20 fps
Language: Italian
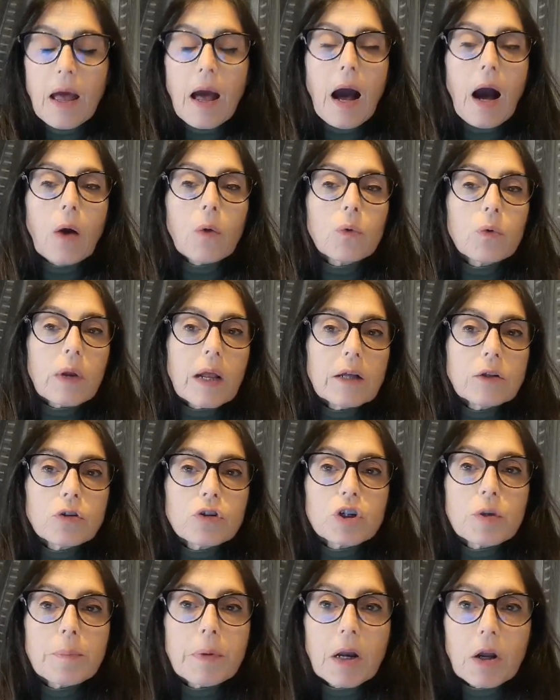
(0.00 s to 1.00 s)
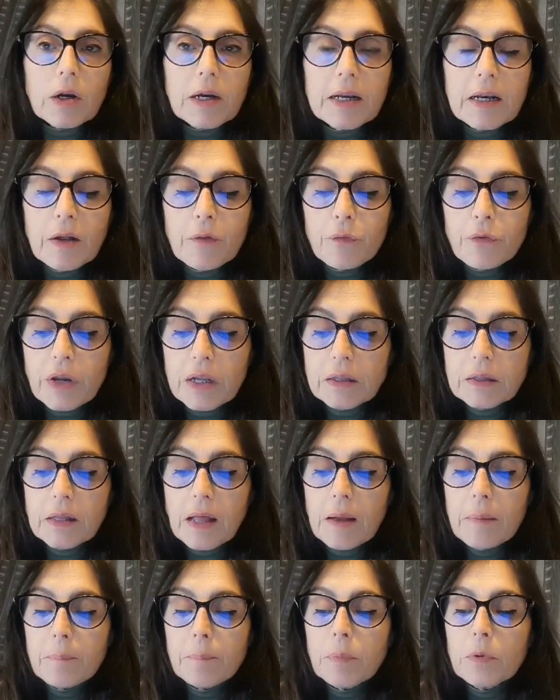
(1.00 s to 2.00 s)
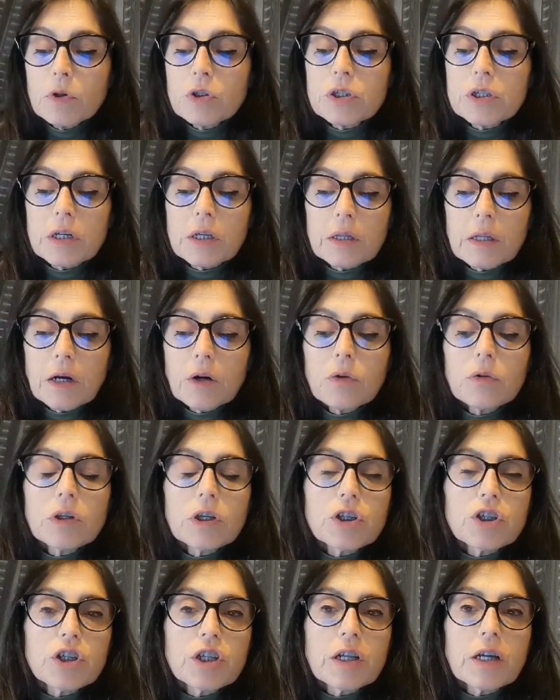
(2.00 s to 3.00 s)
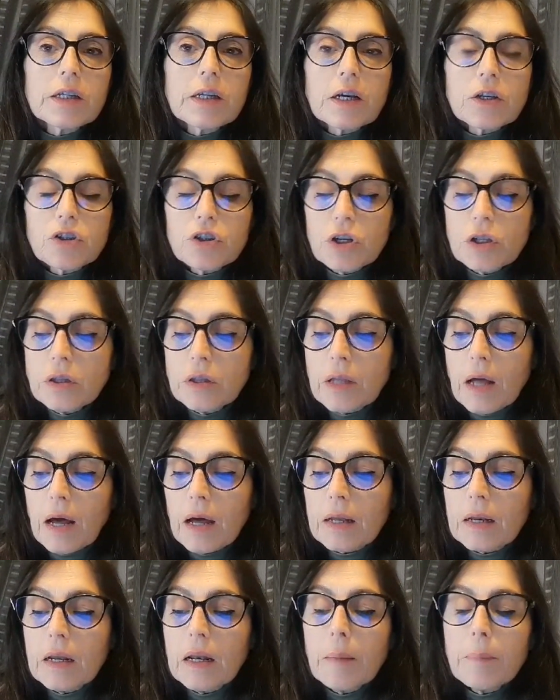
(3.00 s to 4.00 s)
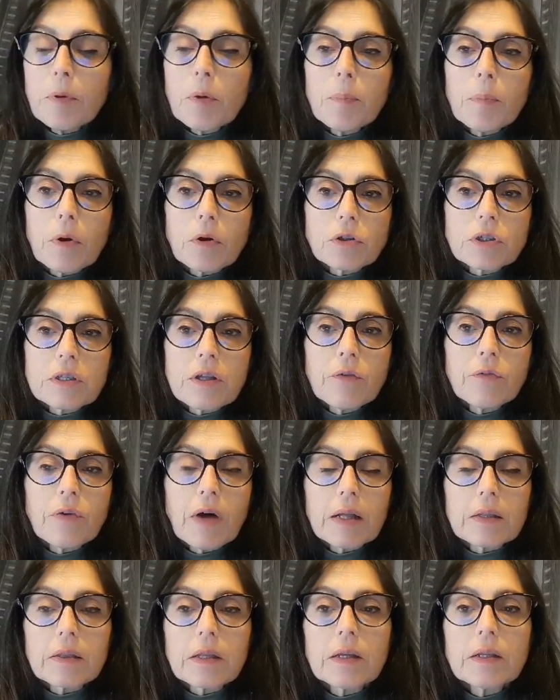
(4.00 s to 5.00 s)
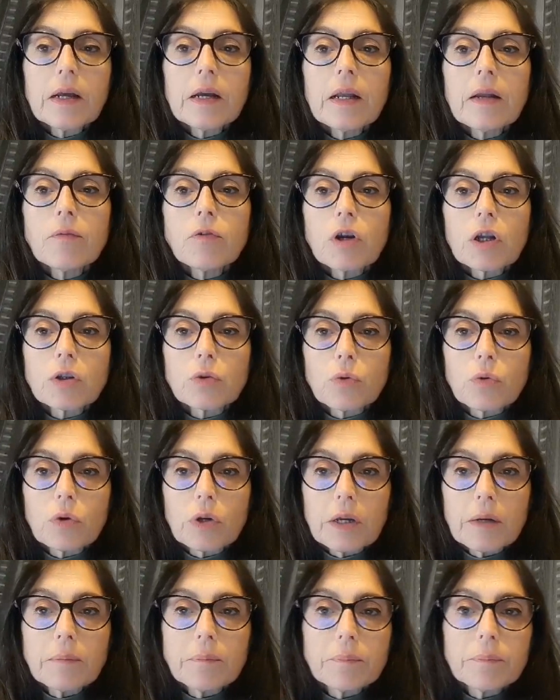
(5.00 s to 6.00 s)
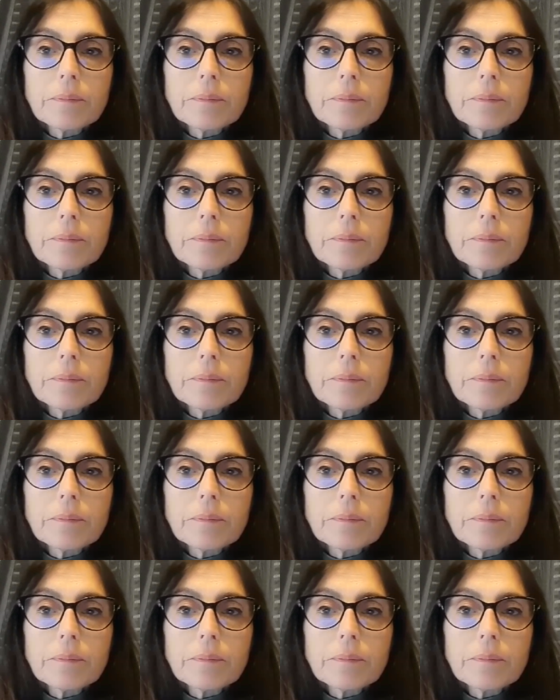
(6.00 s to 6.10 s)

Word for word: augurandosi però che nel frattempo il sindaco decida di accettare la proposta fatta dai lavoratori.